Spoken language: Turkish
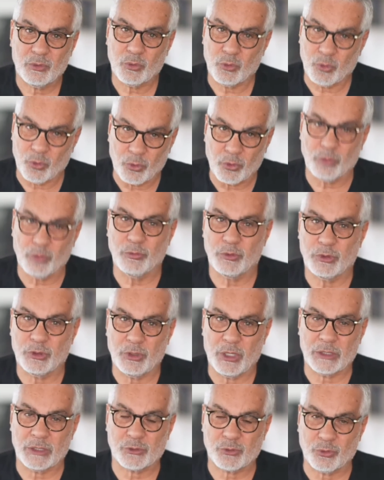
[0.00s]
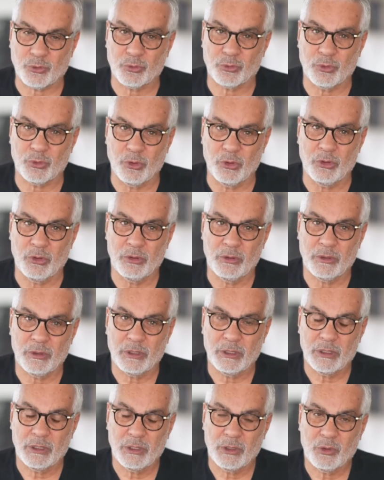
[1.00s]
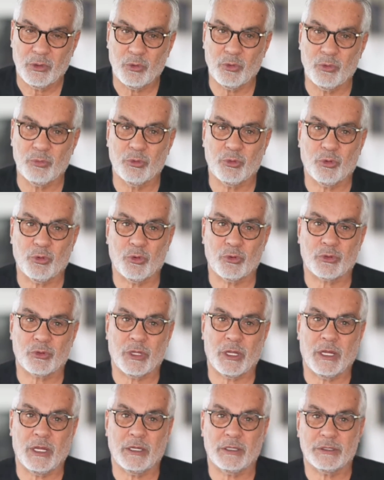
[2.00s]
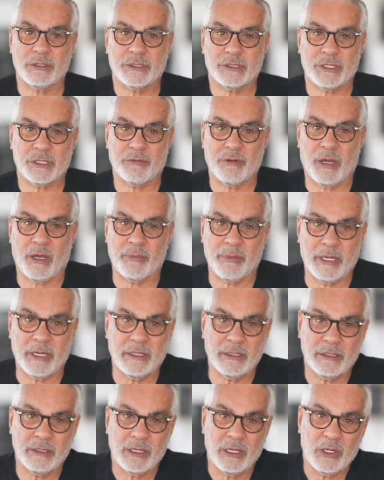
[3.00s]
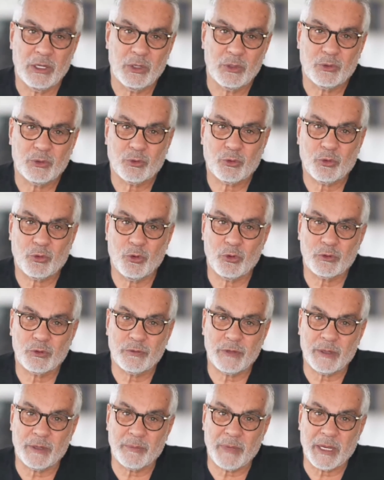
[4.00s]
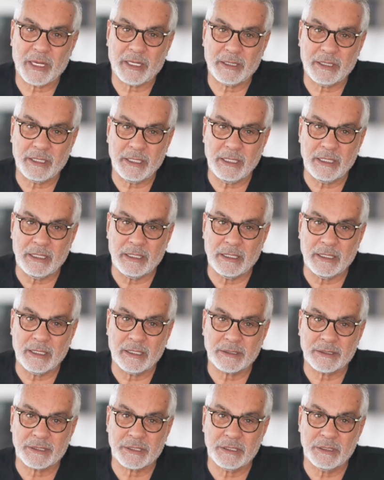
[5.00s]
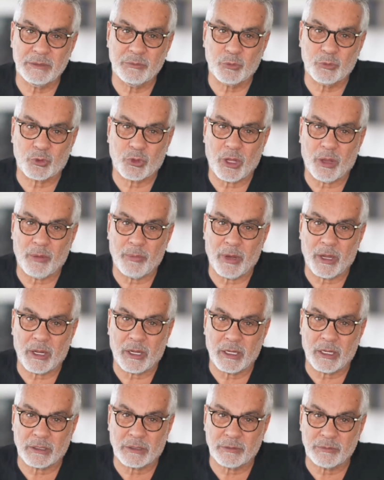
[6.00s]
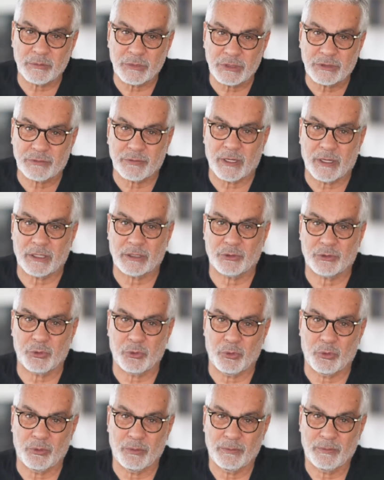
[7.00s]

Doğru mu diye soruyor. Ümit Özdağ cevaben söz vermek değil yazılı mutabakatımız var diyor.